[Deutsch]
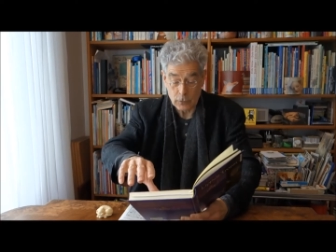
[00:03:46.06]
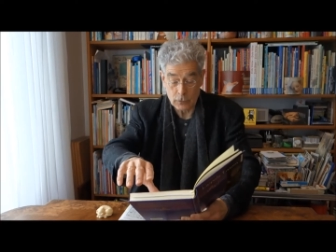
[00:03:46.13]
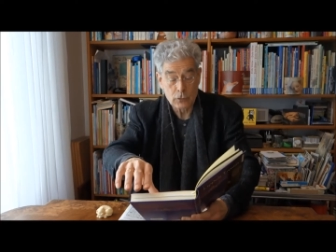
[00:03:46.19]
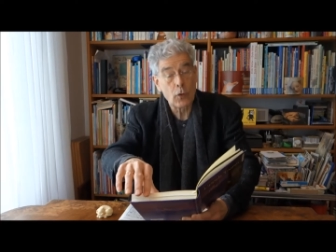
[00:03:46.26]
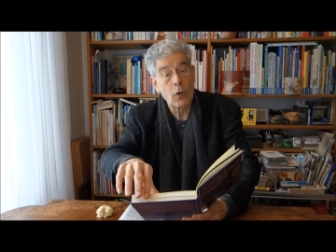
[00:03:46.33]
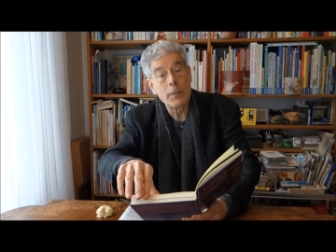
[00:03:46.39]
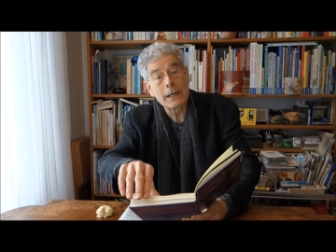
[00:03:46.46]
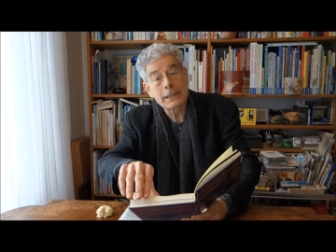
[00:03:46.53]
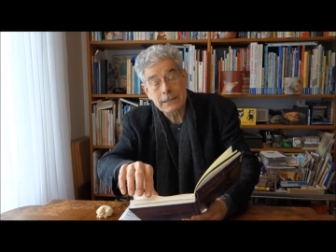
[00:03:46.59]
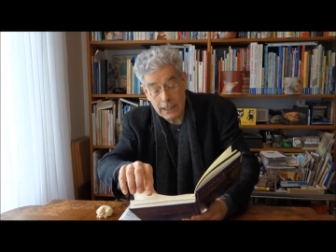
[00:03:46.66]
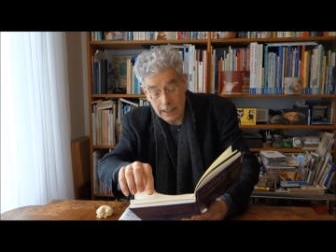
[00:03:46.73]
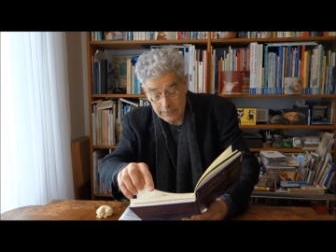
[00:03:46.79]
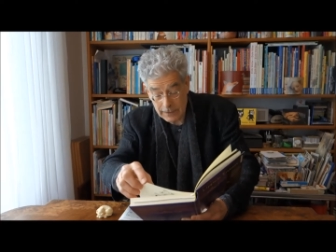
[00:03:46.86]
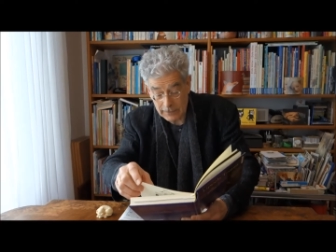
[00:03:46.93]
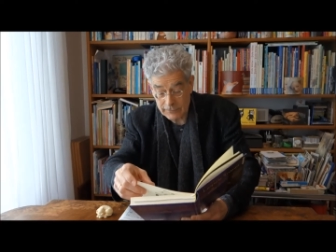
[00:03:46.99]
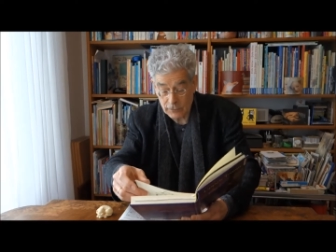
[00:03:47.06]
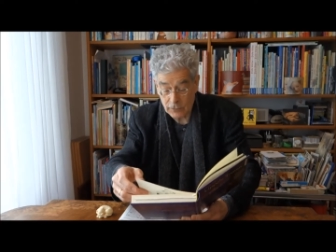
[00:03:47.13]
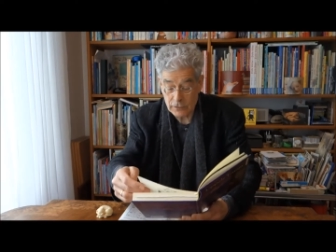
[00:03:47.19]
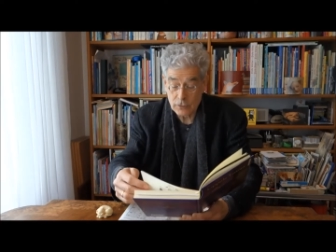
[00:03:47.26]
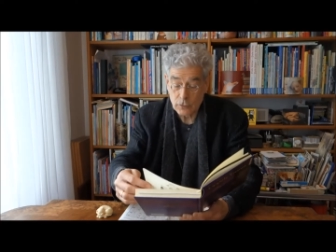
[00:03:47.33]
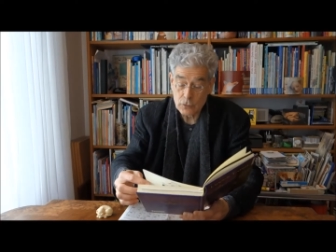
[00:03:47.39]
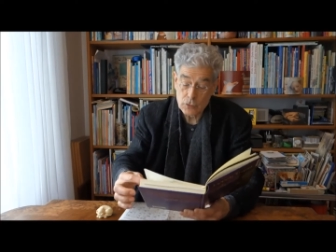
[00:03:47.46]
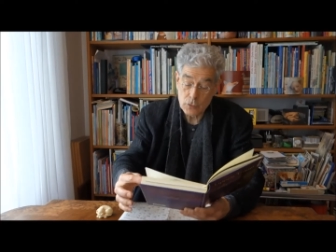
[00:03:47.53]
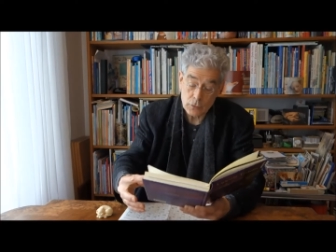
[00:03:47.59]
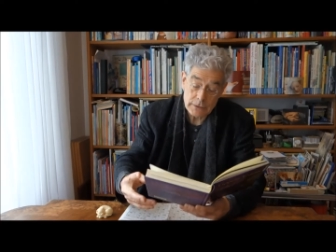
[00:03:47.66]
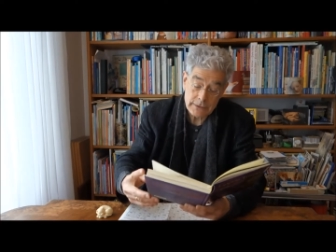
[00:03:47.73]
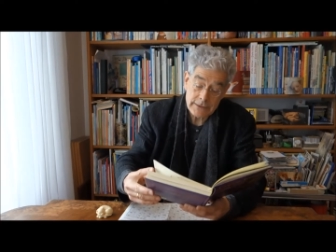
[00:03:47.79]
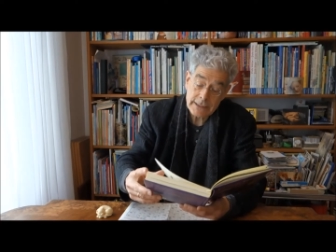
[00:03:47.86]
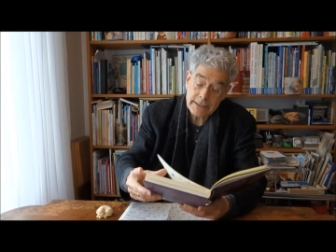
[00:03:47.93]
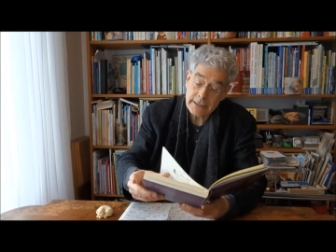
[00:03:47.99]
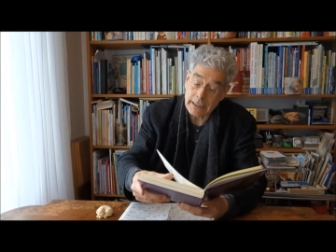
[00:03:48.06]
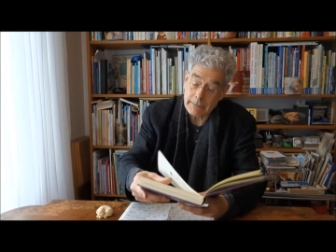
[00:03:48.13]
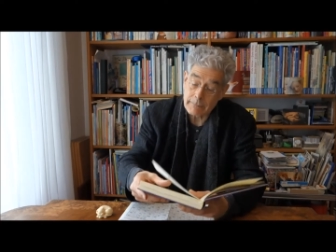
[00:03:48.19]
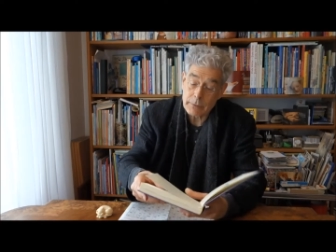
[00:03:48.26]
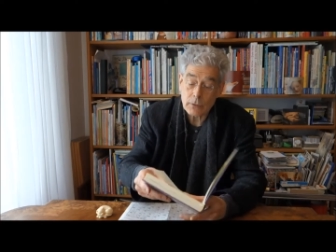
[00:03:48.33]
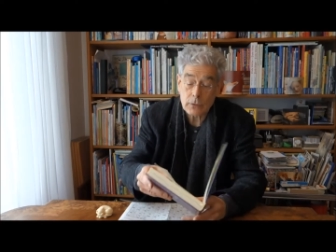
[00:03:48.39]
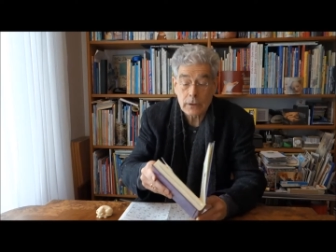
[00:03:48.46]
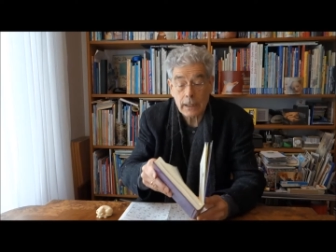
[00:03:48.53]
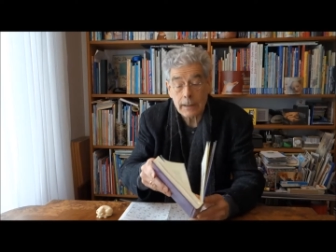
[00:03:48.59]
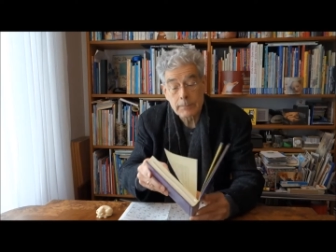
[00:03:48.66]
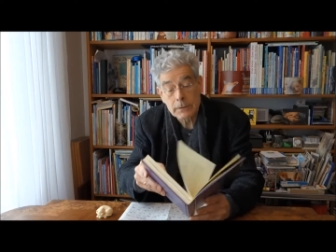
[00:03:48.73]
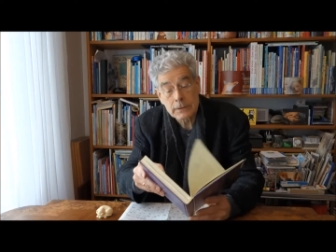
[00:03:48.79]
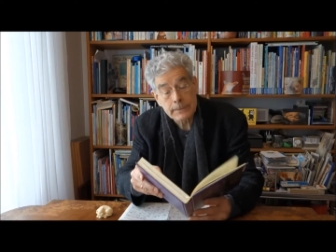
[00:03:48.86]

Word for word: Und Robert kam nach vorne und holte sich seinen Block ab.